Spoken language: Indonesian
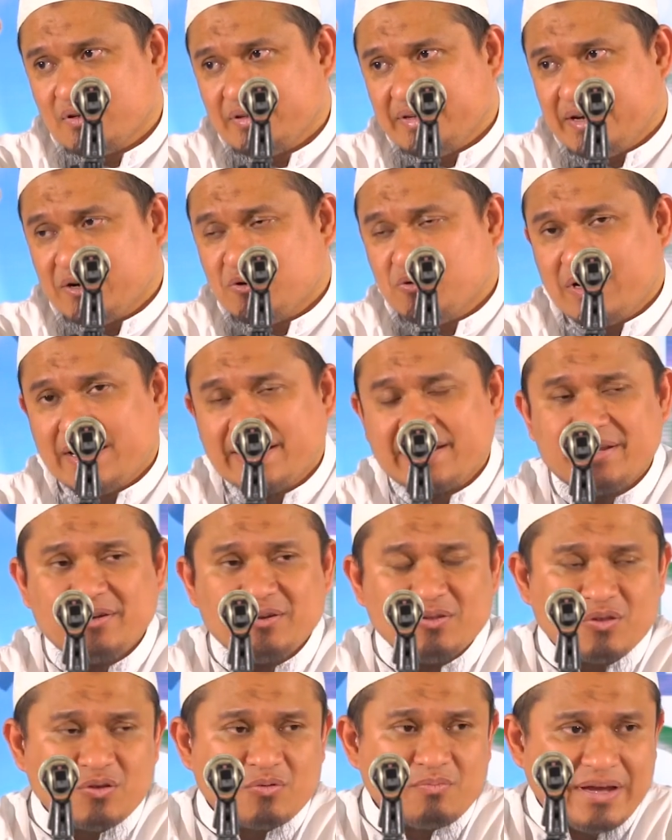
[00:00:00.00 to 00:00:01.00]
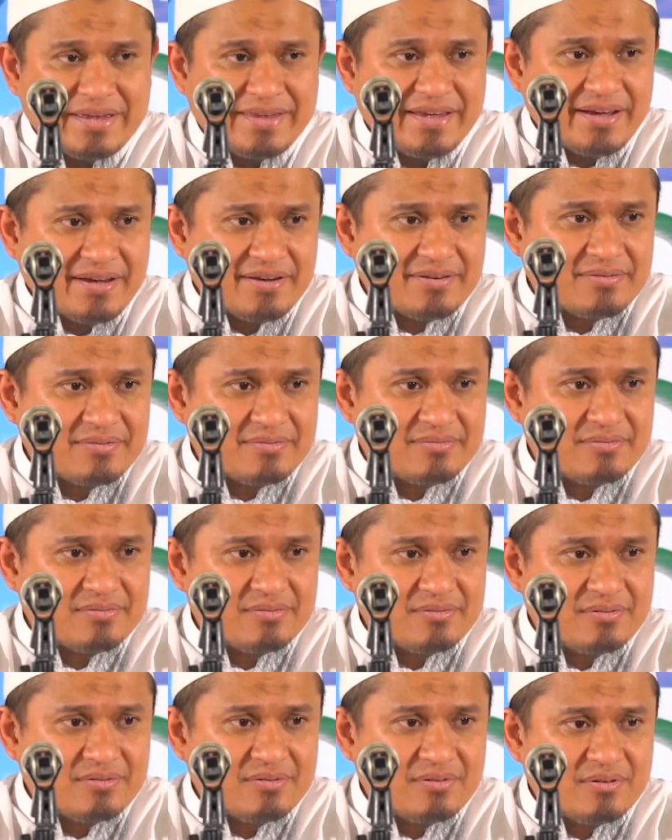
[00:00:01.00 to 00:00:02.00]
Dia gunakan untuk banyak
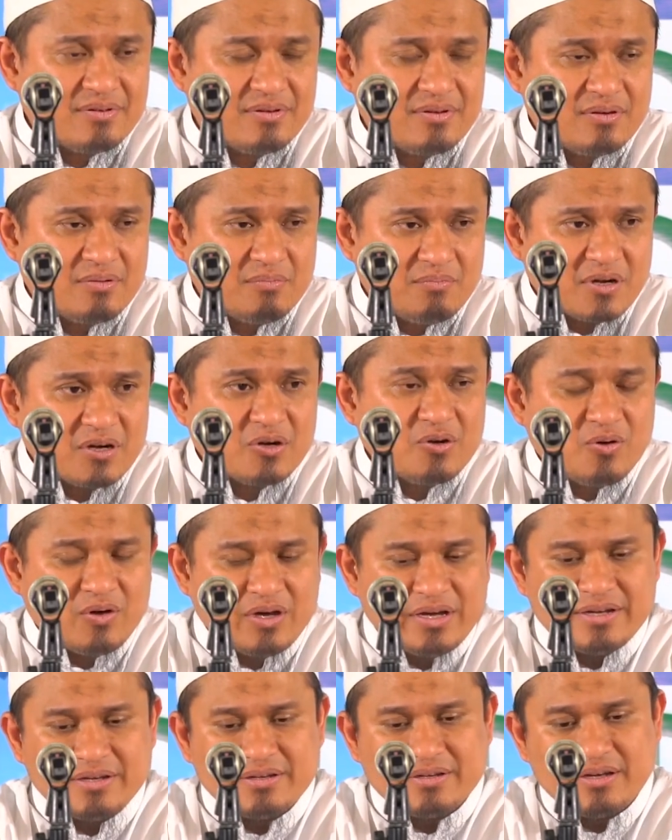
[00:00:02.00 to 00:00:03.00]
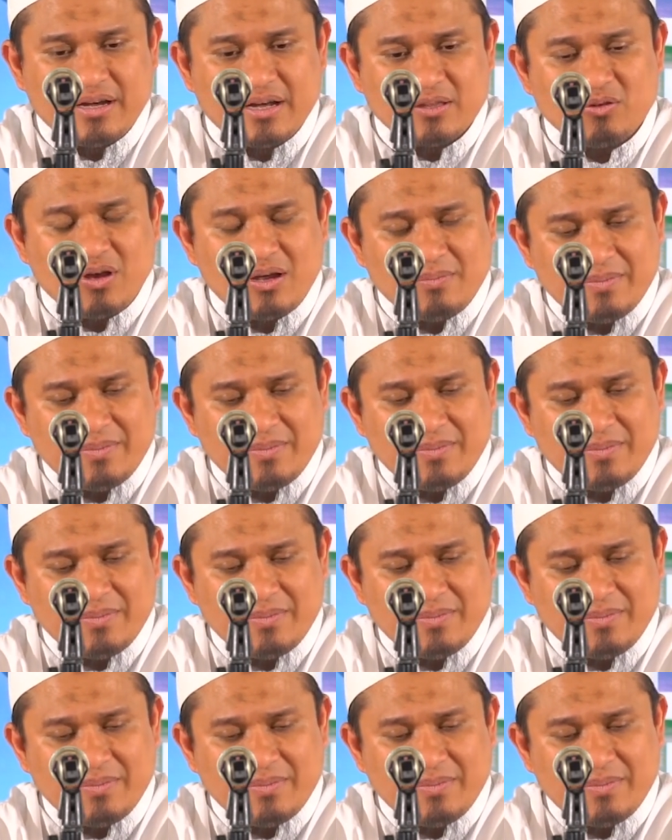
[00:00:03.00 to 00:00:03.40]
berdoa atau